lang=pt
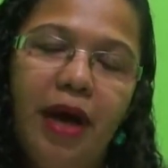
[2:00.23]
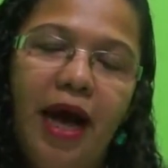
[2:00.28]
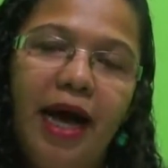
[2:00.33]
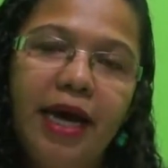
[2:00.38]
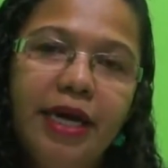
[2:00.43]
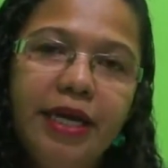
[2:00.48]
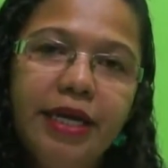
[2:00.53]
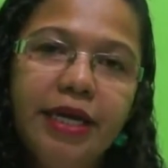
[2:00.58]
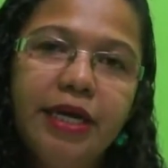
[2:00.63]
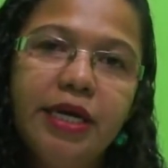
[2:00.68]

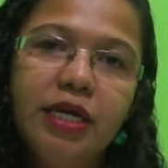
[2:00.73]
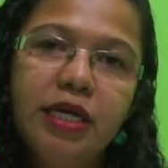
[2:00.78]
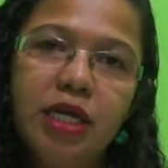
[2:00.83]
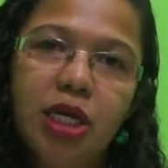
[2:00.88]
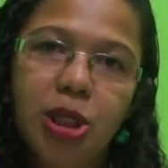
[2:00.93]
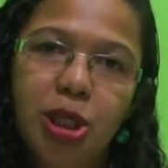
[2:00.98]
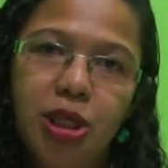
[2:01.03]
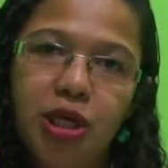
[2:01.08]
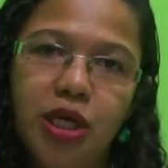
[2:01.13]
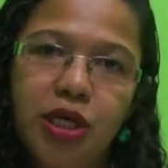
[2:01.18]
ainda que
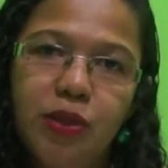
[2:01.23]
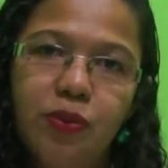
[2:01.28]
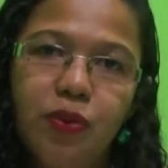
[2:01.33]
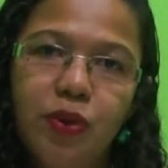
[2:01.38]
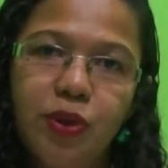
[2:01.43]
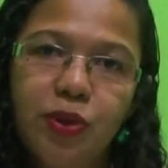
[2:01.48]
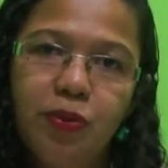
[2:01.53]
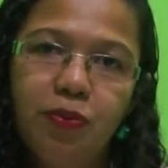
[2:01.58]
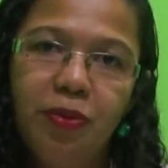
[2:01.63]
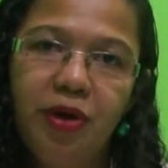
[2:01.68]
seja na
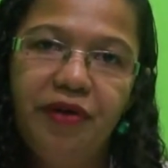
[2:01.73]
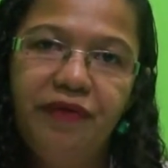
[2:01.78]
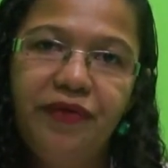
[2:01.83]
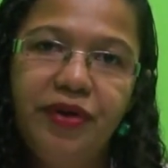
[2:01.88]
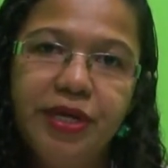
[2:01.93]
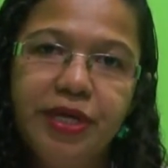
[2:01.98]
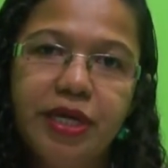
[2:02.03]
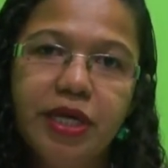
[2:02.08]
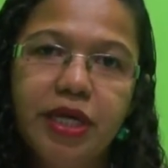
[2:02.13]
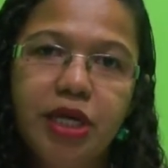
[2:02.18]
sua superfície